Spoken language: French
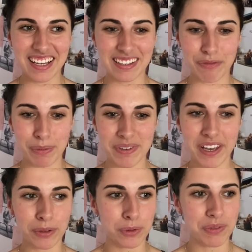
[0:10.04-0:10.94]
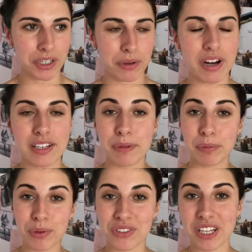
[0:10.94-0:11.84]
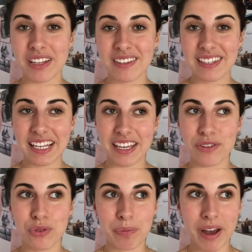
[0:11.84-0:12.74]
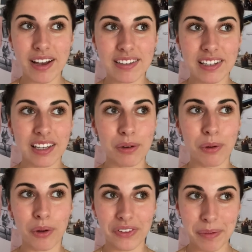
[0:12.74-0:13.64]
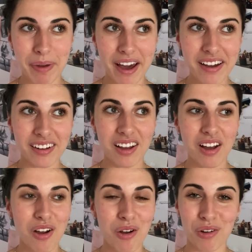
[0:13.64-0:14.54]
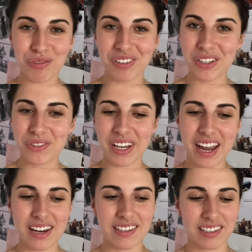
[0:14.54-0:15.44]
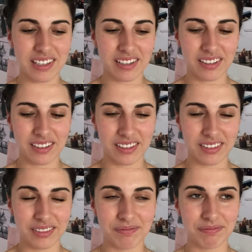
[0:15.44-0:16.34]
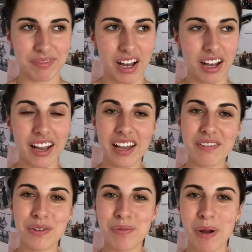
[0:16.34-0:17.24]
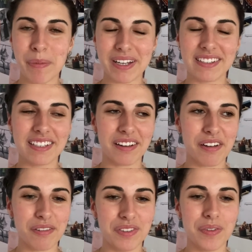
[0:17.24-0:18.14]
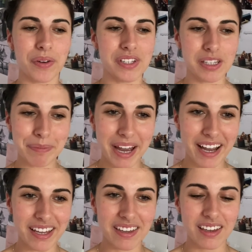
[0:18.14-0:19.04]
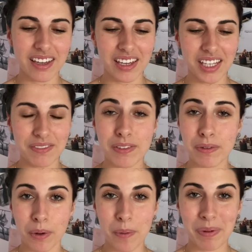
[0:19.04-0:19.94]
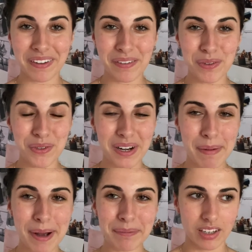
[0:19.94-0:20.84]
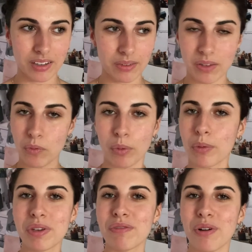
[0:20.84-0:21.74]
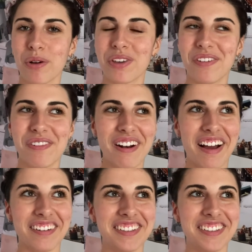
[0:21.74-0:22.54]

ça me fait bizarre de me dire que la semaine prochaine, ça y est, je pars, c'est le grand départ. Enfin, je vais réaliser euh, un rêve de pouvoir partir euh, vivre en Espagne, vivre euh, plein d'aventures là-bas. Donc c'est mon premier vlog, voilà,